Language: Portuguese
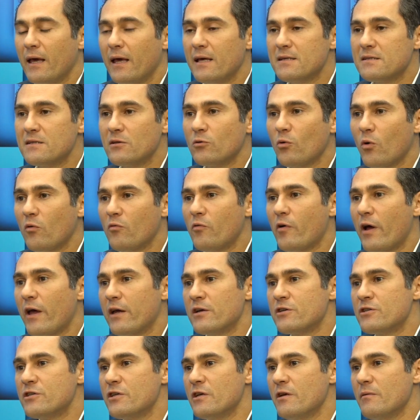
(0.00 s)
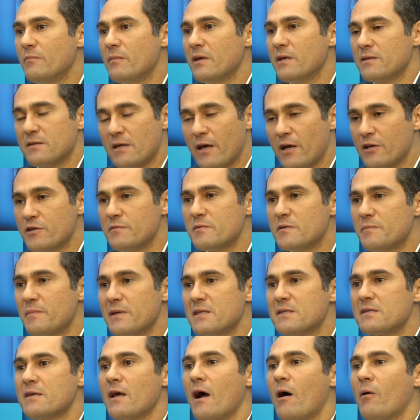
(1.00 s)
Esse novo regime, esse regime
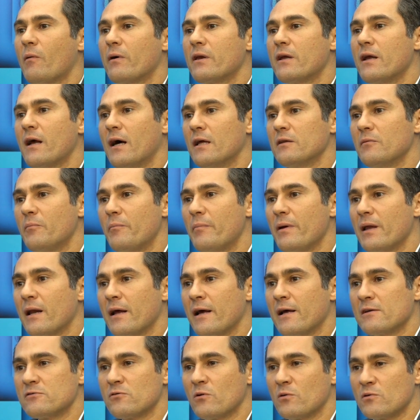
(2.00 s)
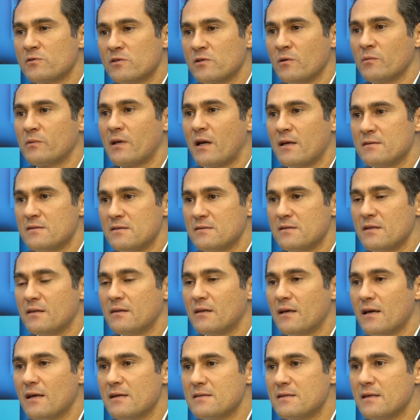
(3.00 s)
especial criado pela Resolução
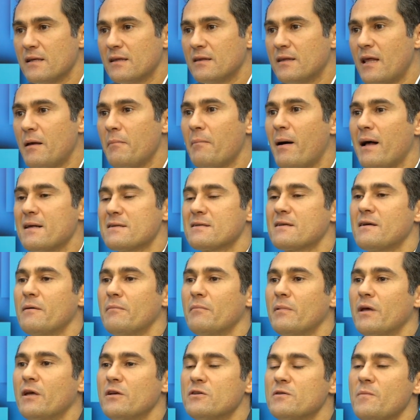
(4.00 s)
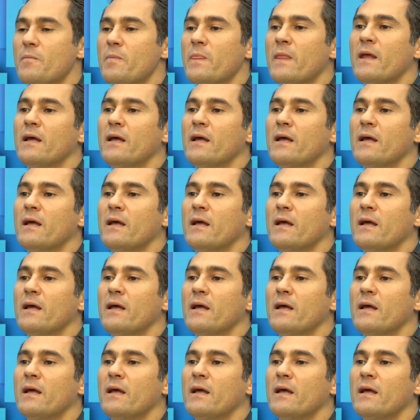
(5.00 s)
313, tem basicamente